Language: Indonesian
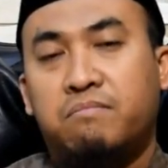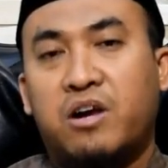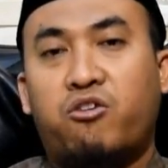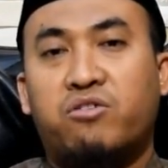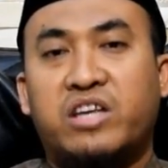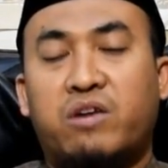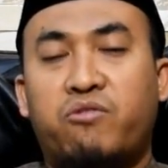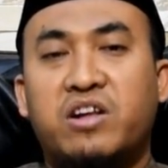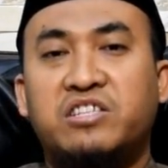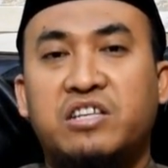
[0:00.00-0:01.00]

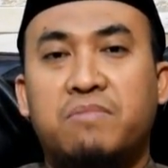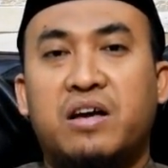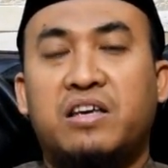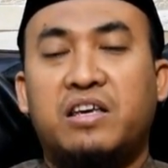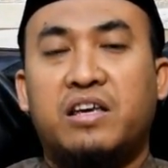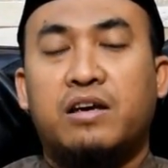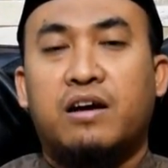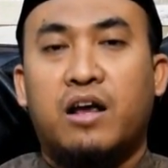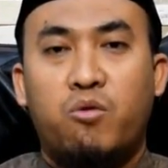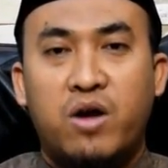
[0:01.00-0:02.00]
berkonsekuensi bagi
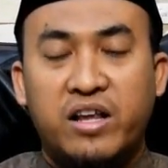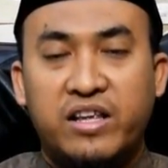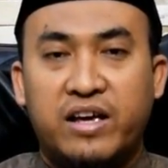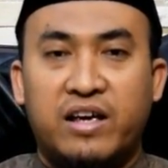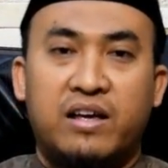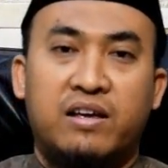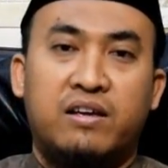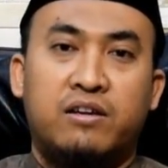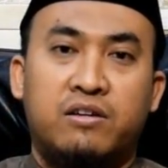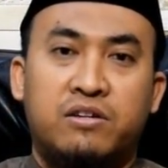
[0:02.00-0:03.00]
keluarnya
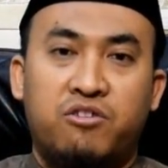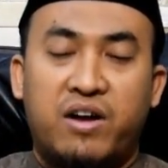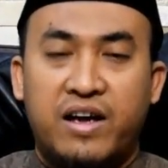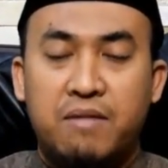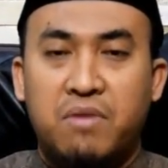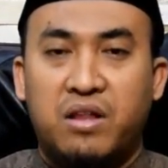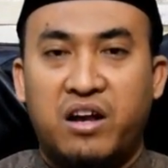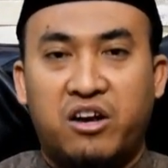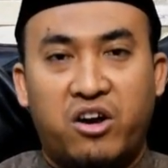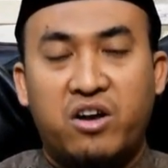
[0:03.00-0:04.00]
seorang hamba
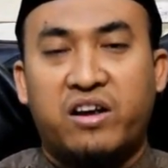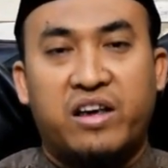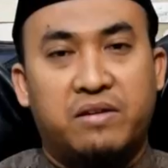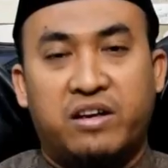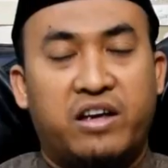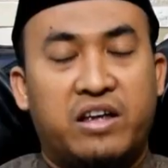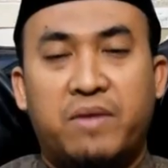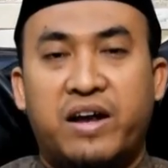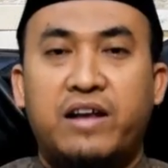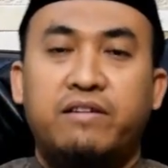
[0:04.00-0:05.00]
dari
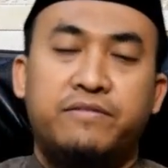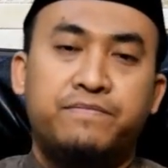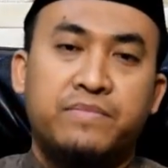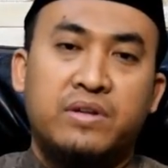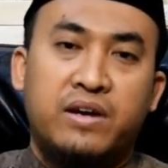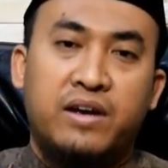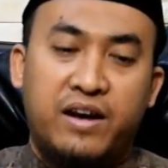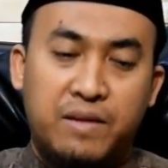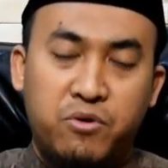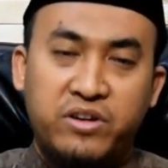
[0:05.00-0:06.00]
keimanan,
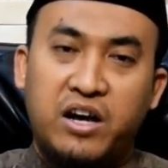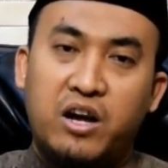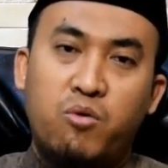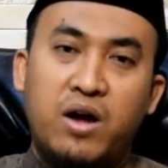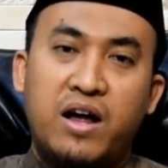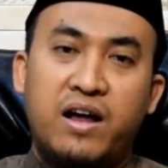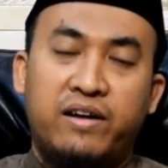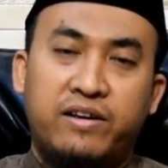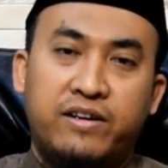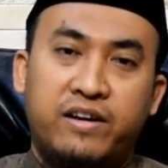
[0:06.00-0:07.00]
adapun yang
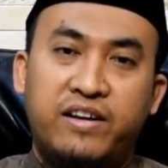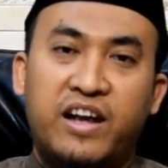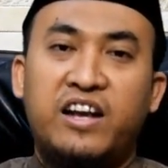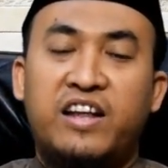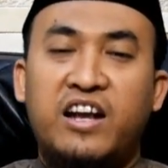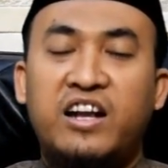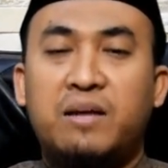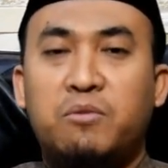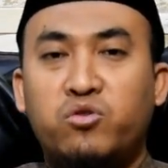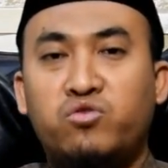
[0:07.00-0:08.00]
kedua dalil-dalil
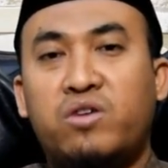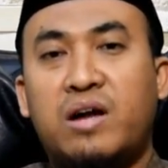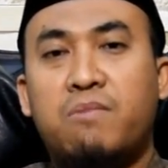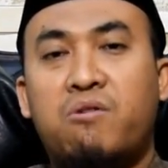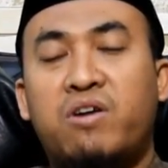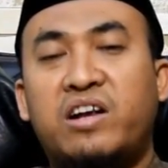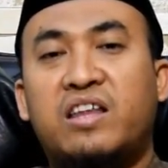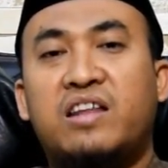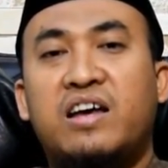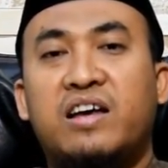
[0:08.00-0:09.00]
yang menunjukkan bahwa ini
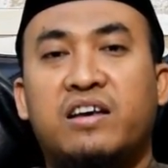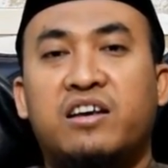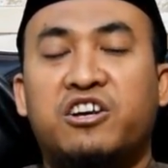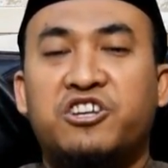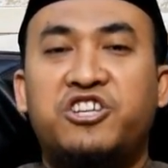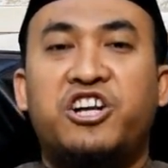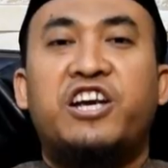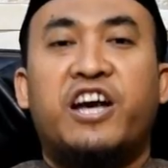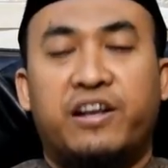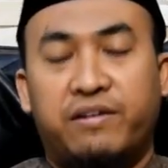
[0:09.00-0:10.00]
adalah
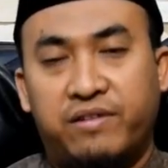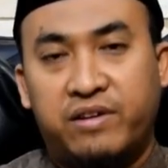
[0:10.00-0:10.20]
kesyirikan